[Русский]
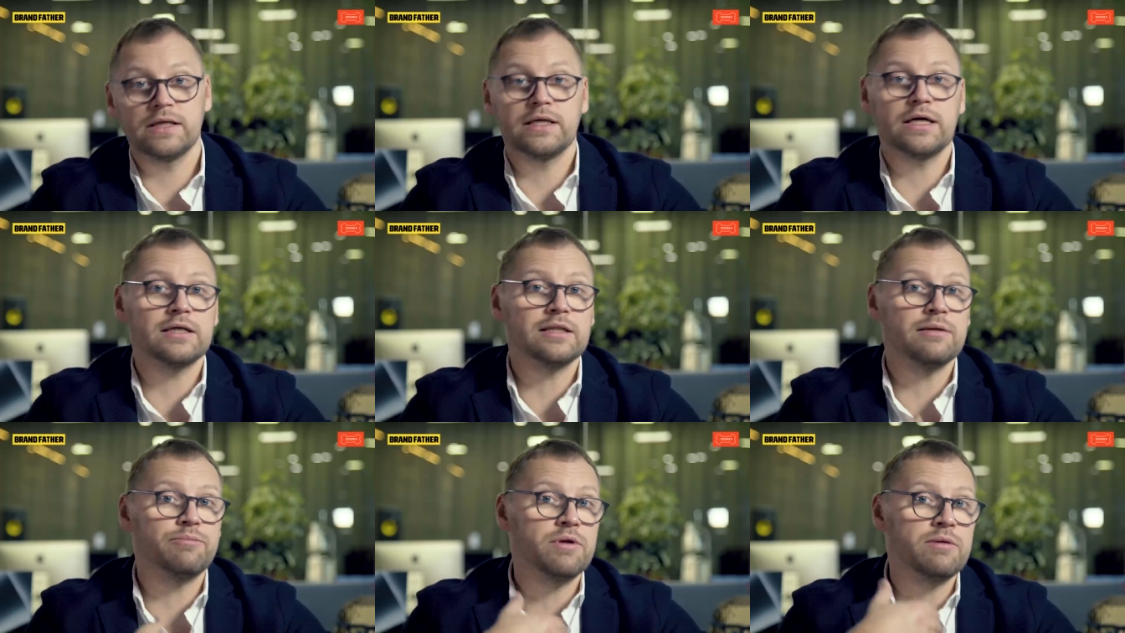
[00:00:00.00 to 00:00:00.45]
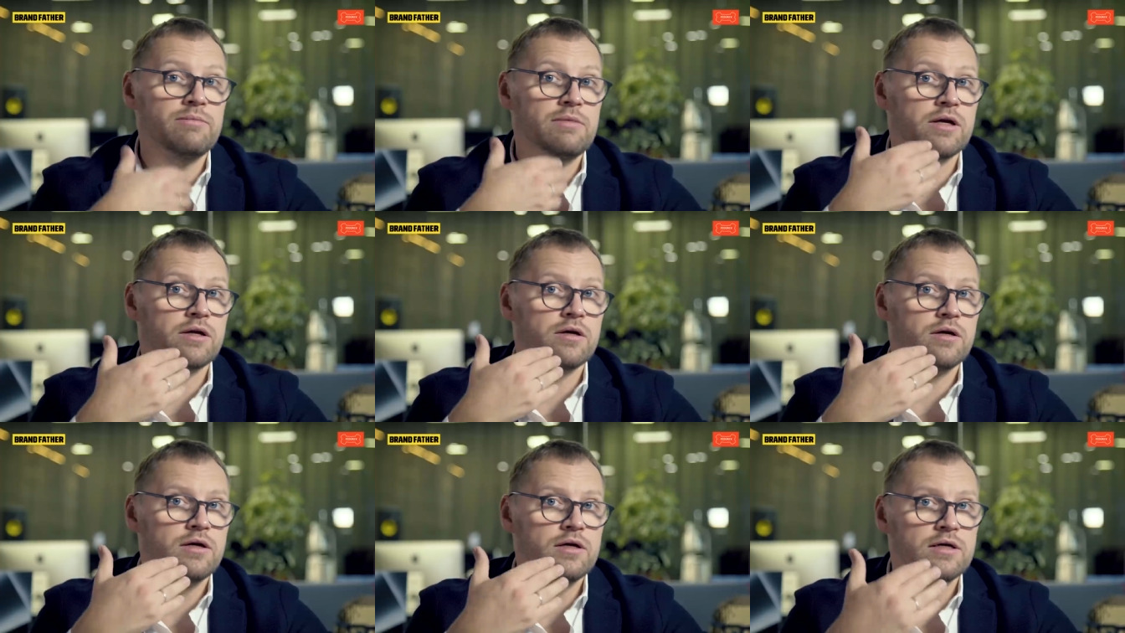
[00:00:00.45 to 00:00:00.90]
Как,
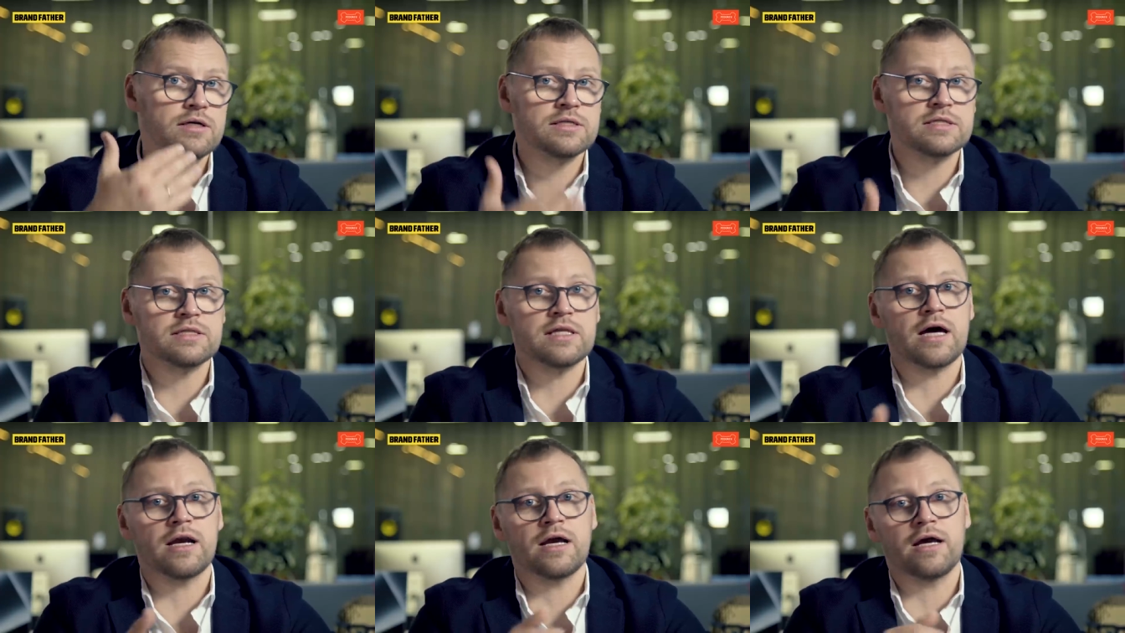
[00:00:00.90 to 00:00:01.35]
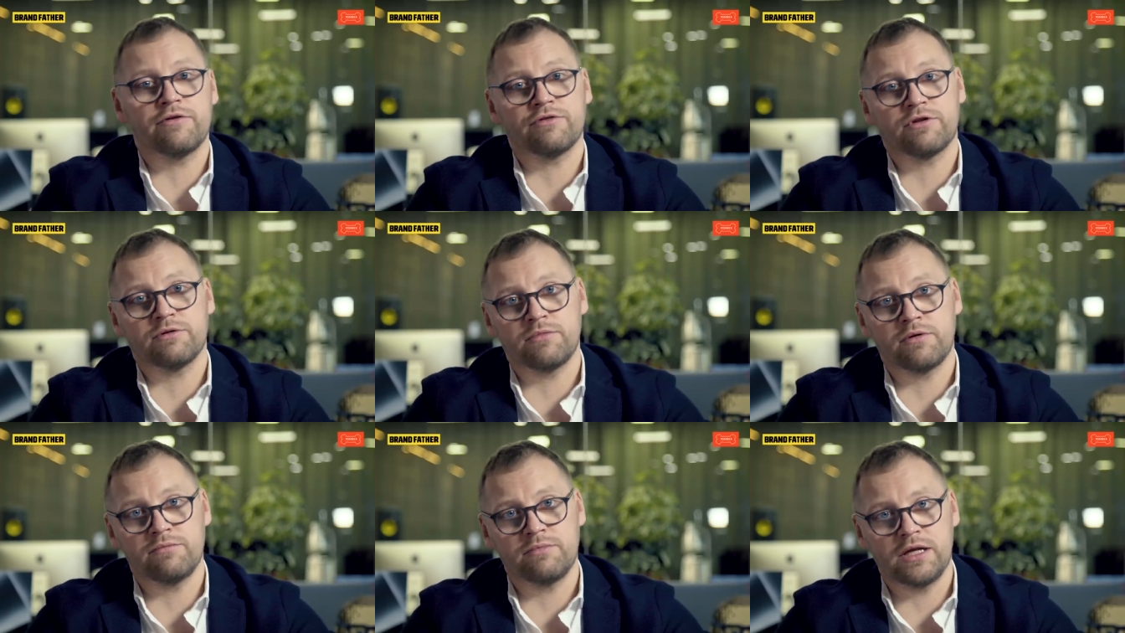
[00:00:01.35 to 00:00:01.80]
например, старые
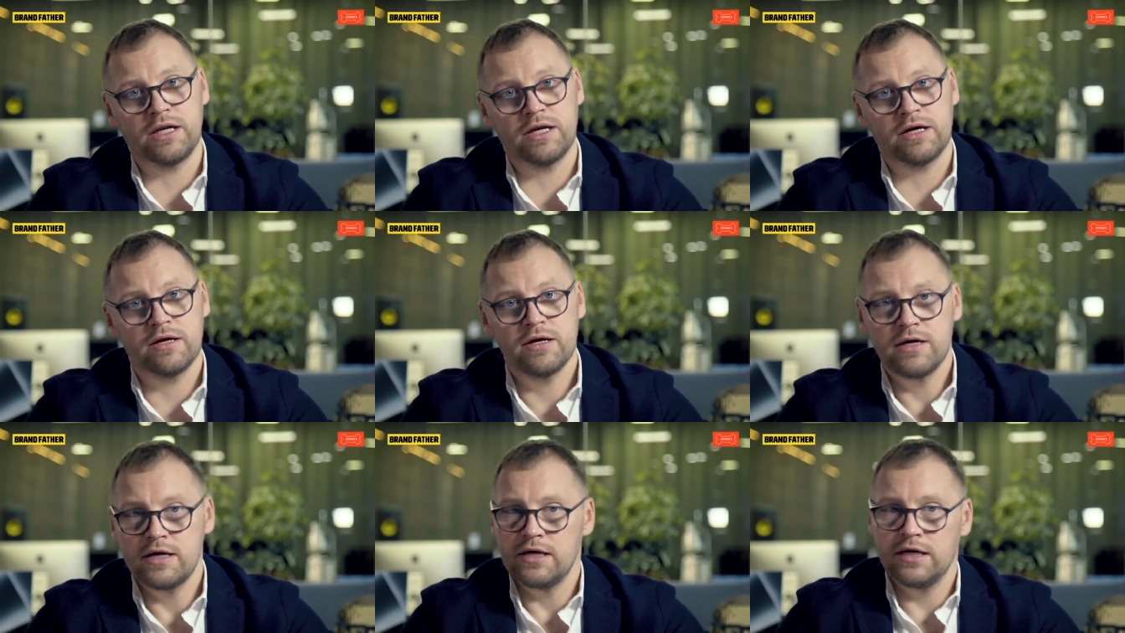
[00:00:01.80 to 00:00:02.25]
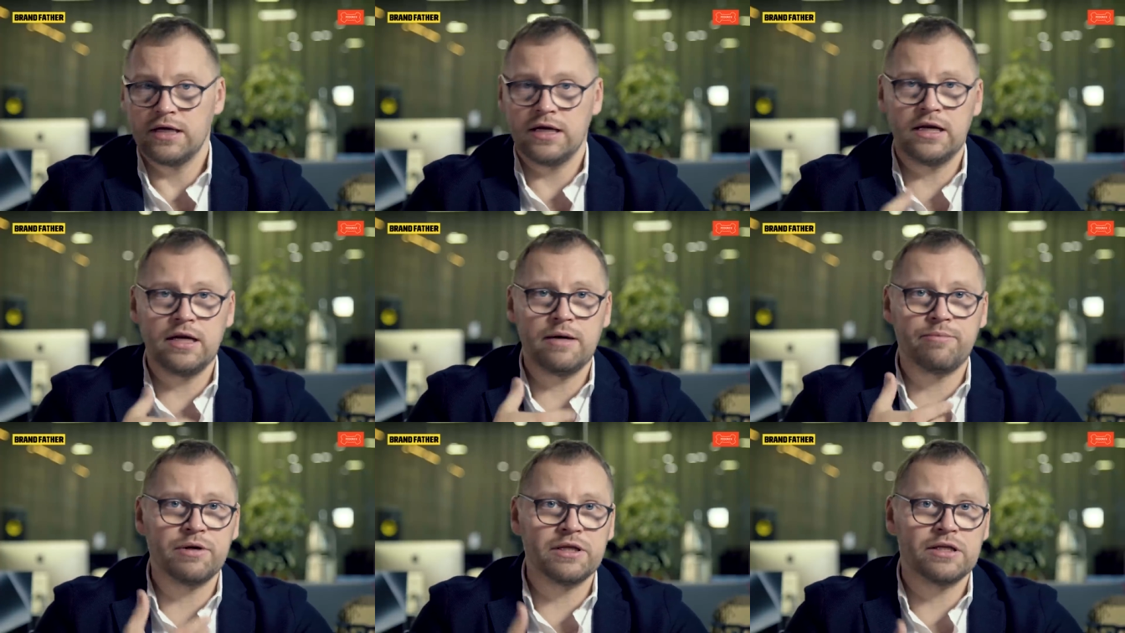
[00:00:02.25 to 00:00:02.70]
автомобили,
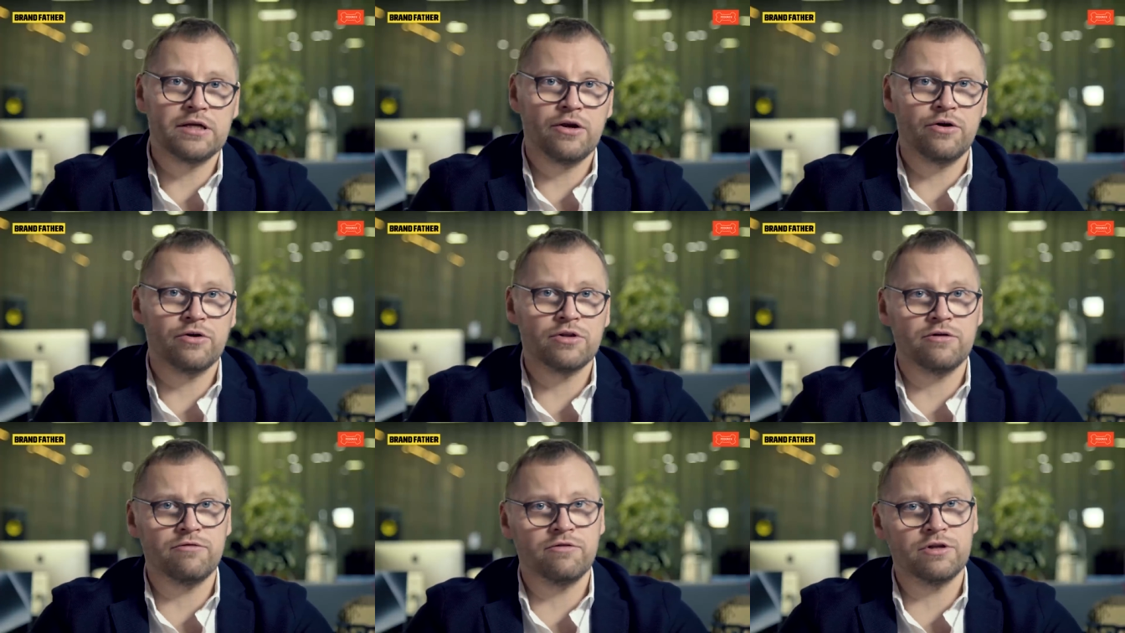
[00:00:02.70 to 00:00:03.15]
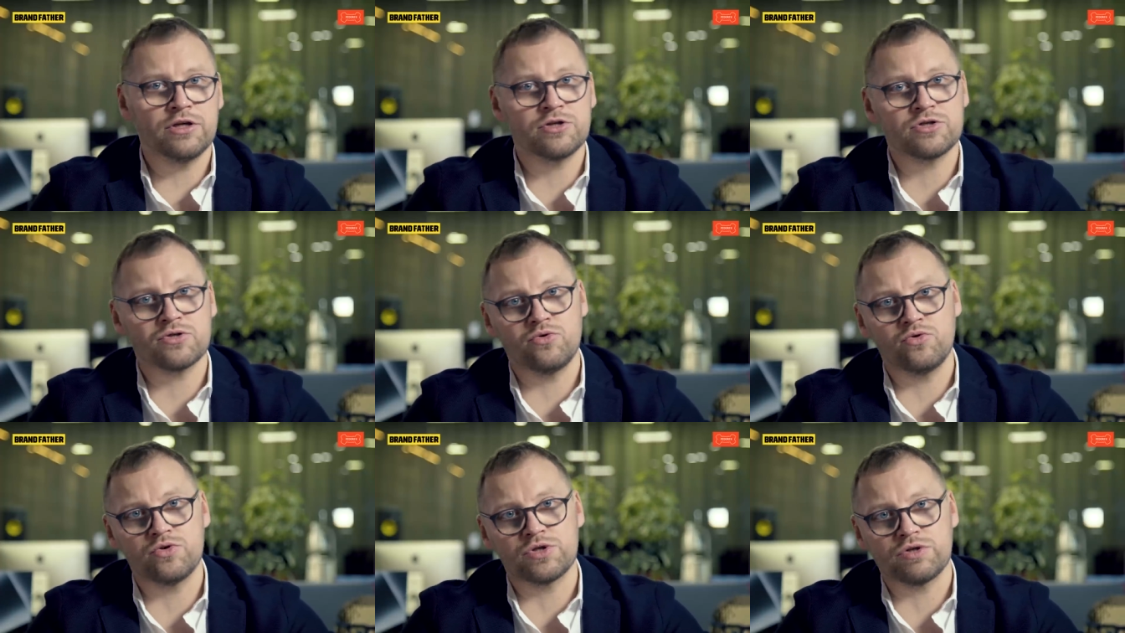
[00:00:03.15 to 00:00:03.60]
или определенные виды
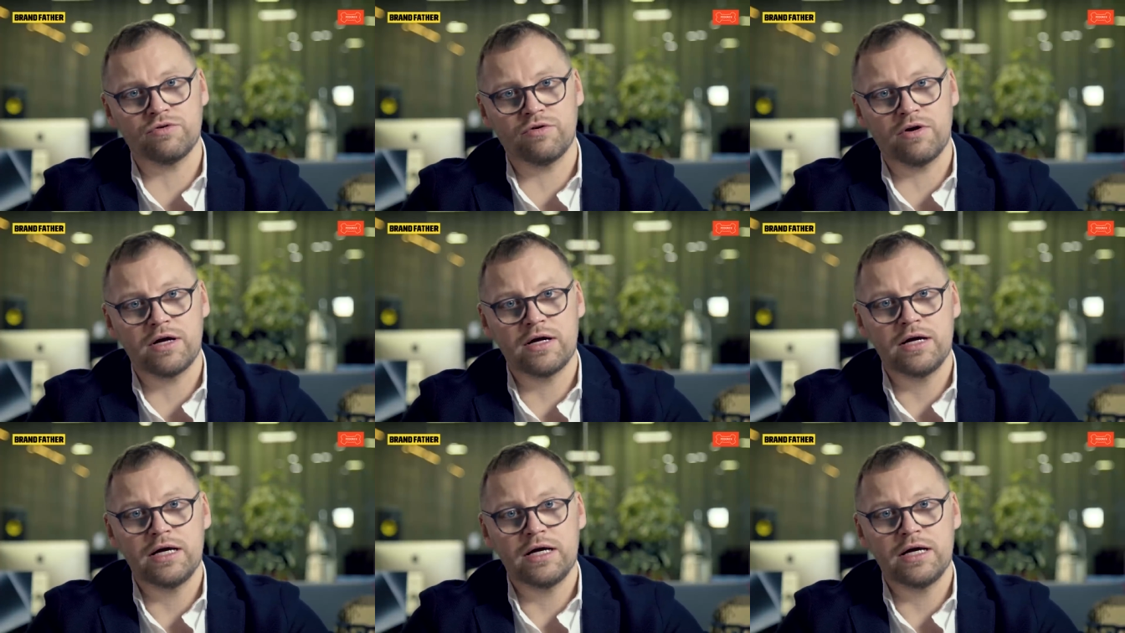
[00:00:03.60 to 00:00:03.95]
искусства,